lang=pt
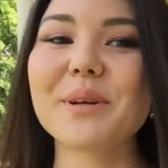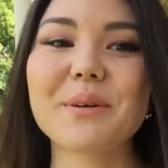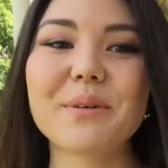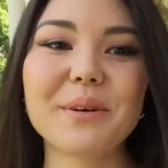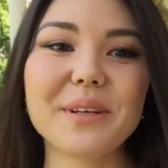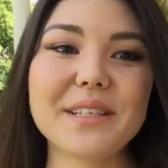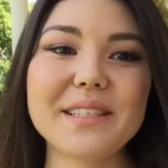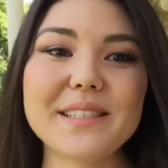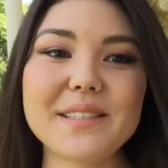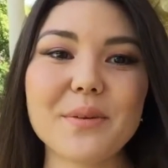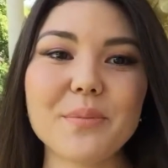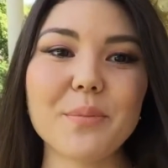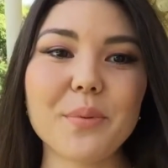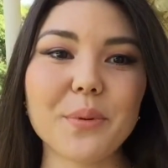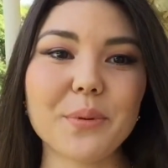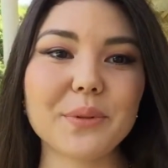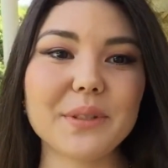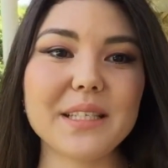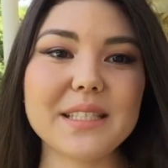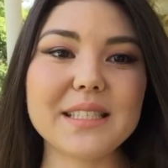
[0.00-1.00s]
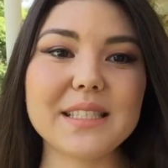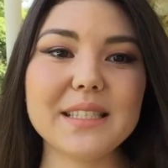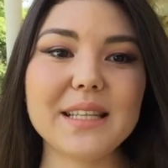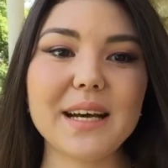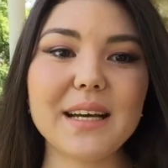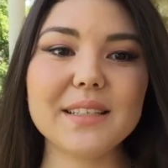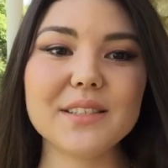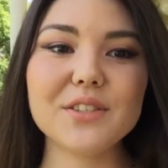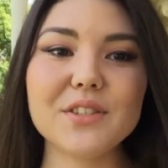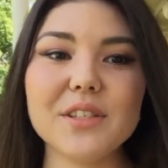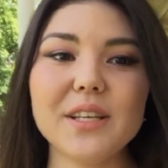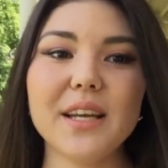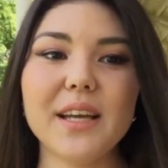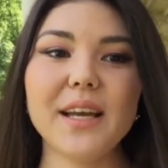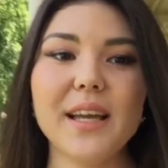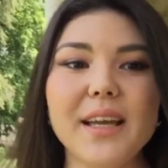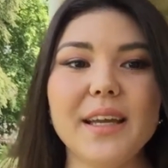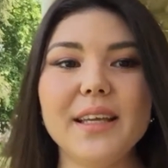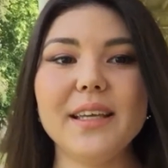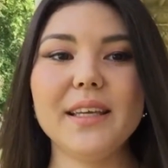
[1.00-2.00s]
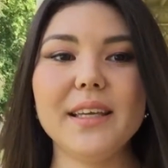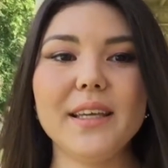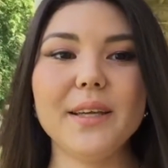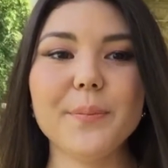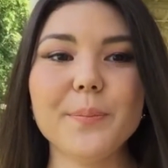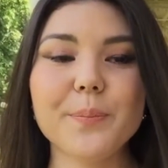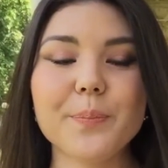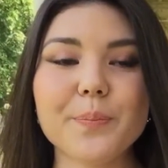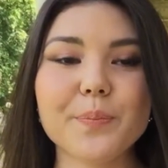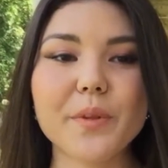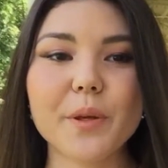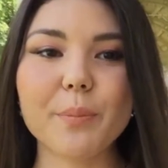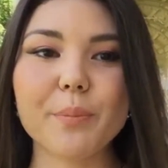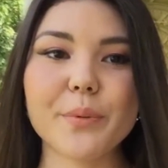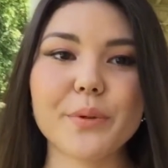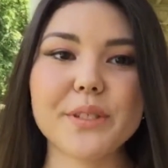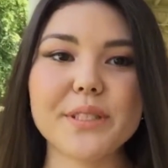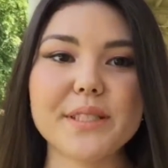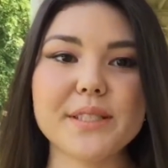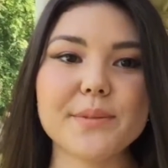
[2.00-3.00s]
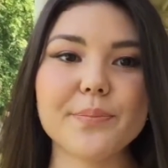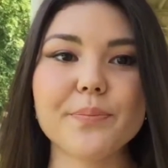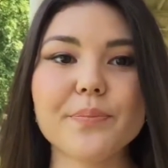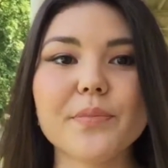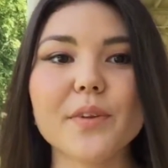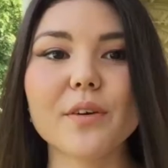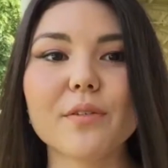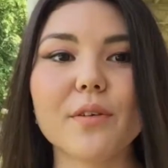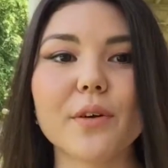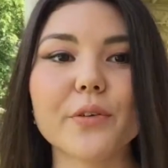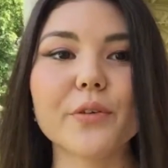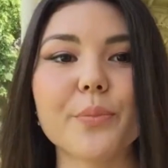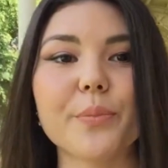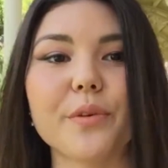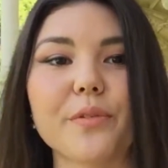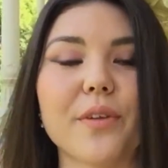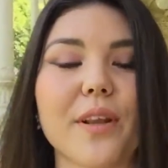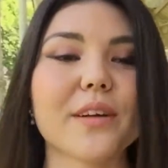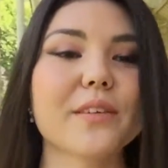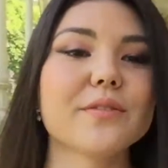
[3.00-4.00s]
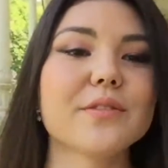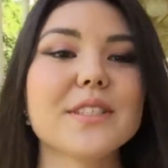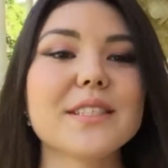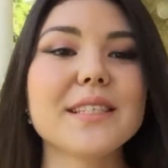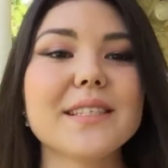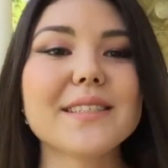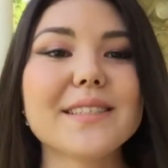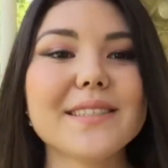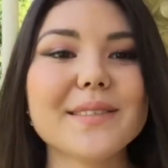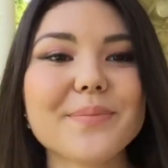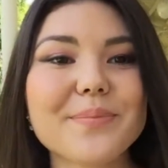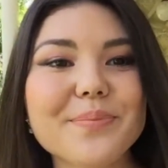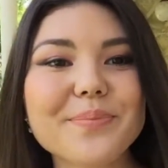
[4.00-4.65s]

para conhecer um pouco da cidade e depois eu volto para falar com vocês.